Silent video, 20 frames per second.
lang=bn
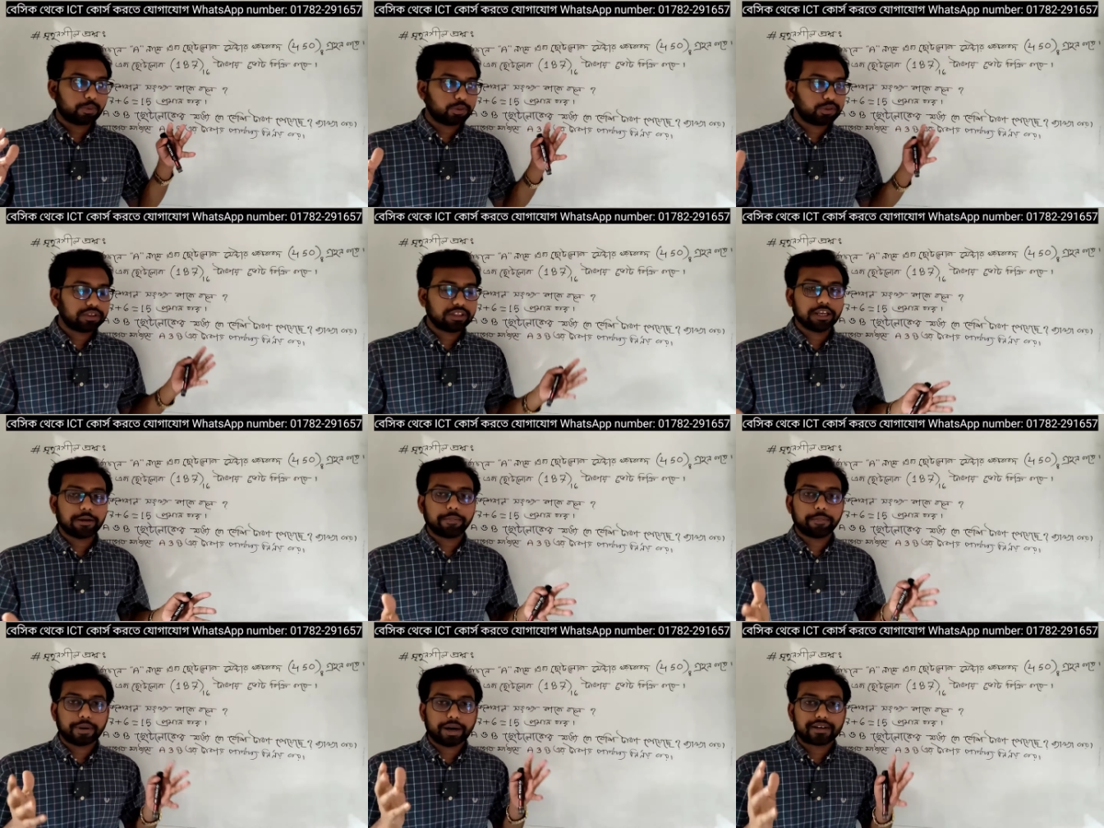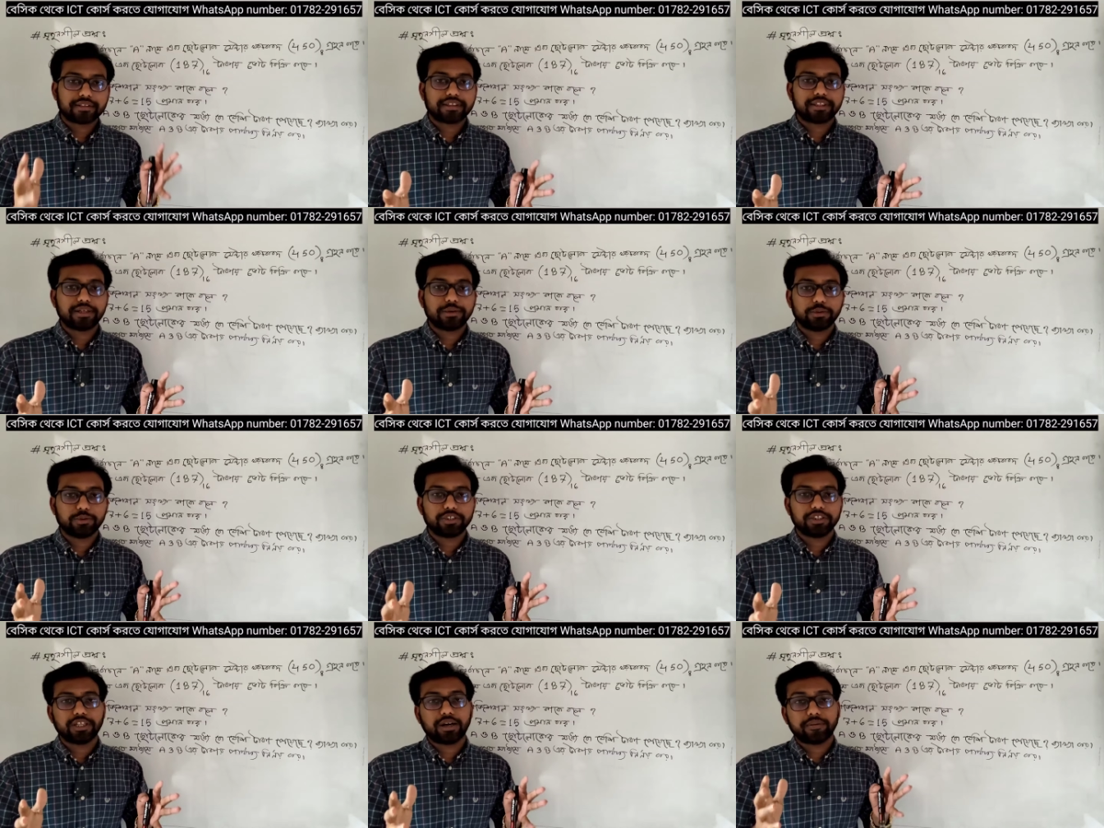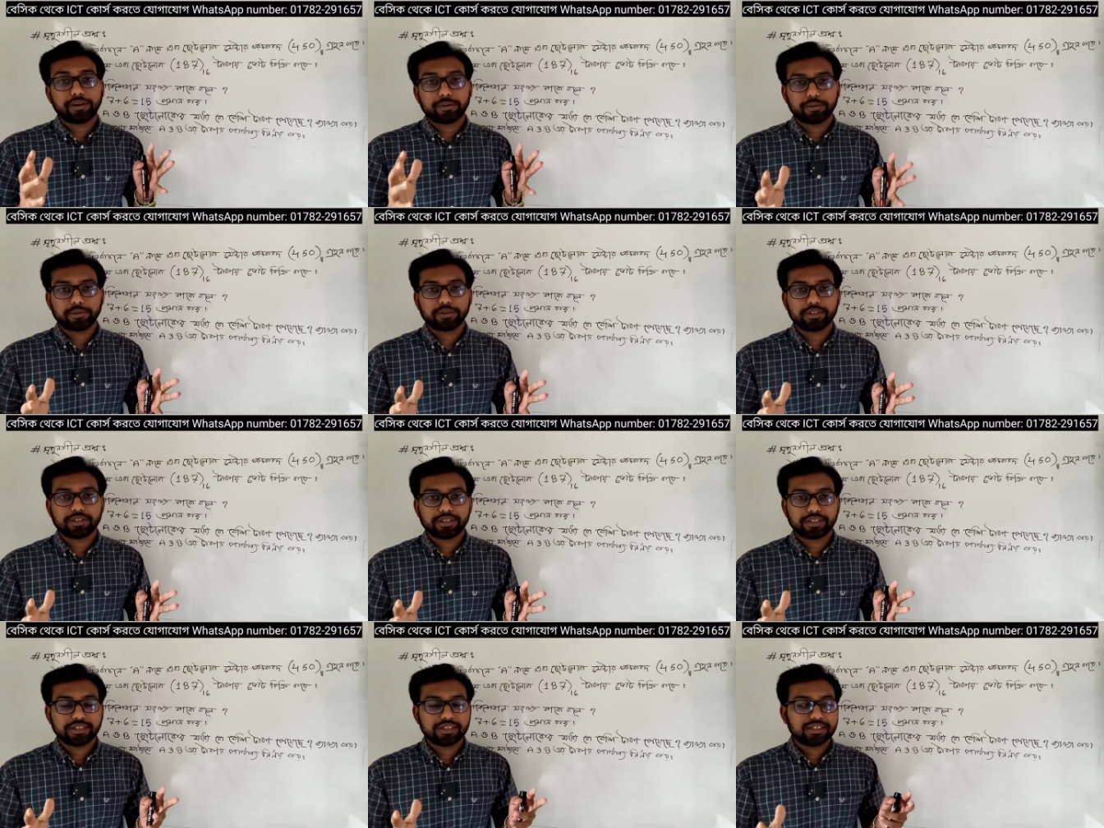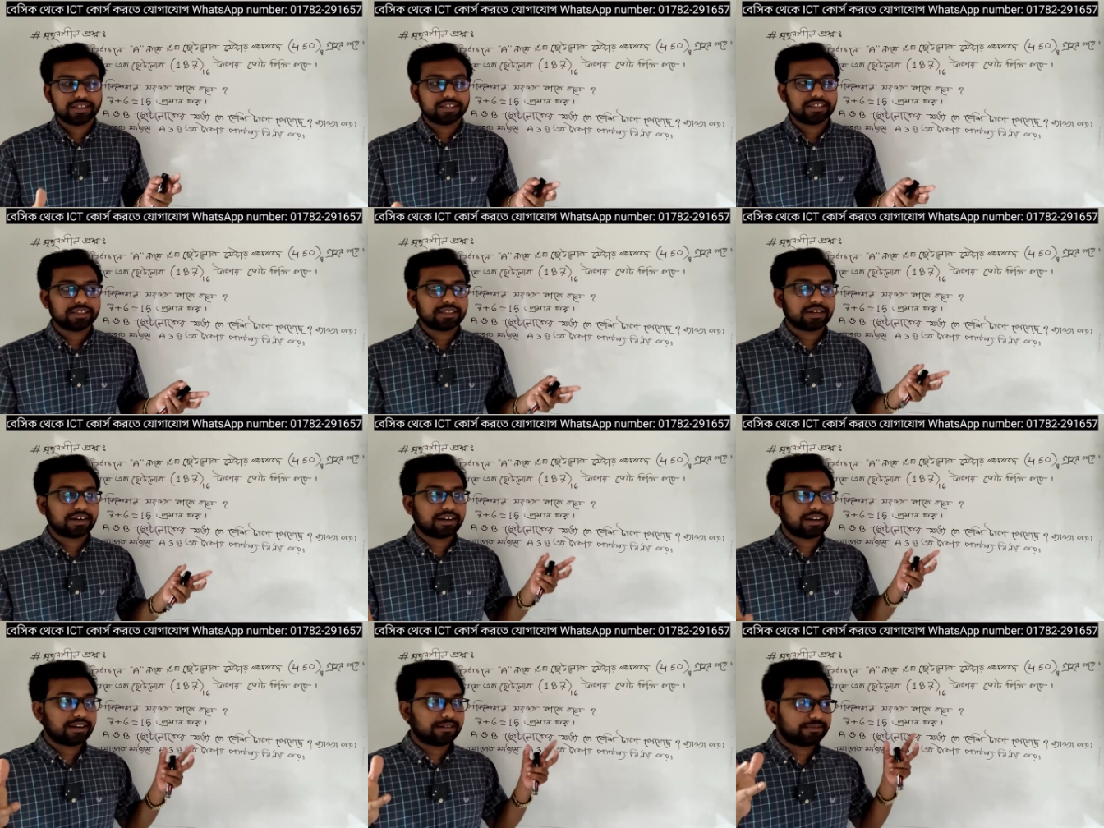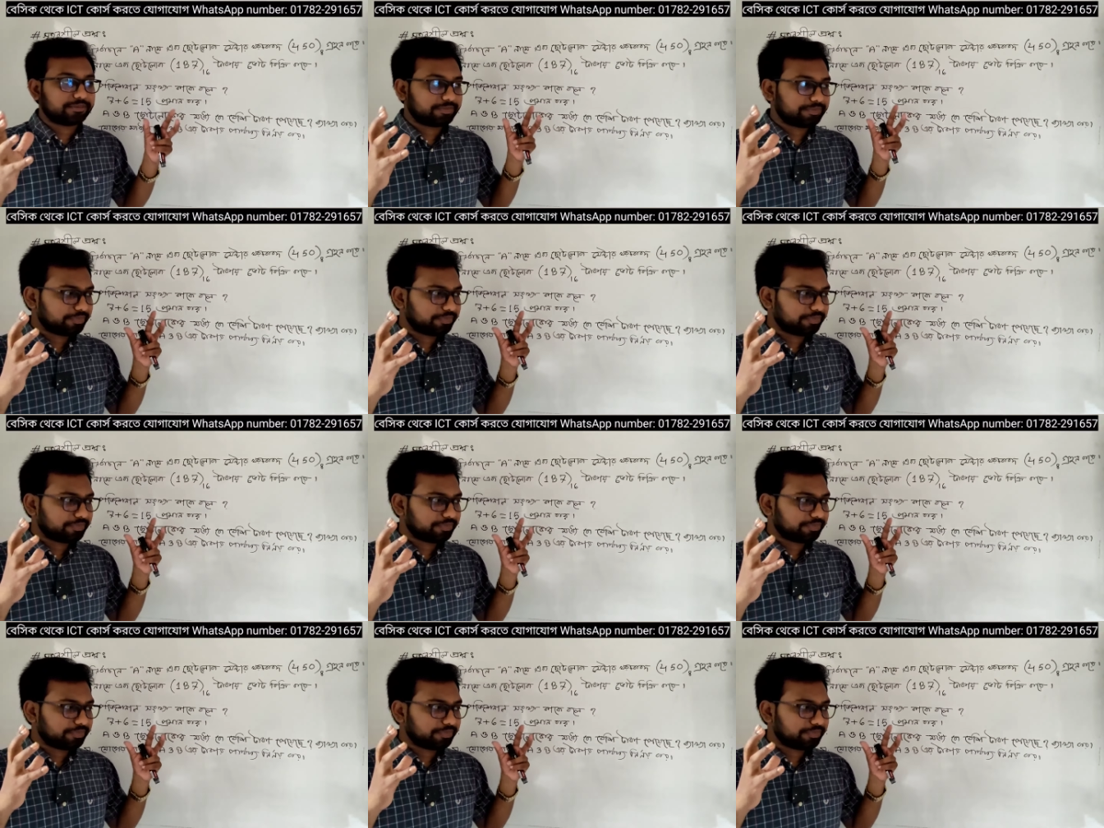প্রত্যেক প্রার্থীর উচিত আমার মতে যে তারা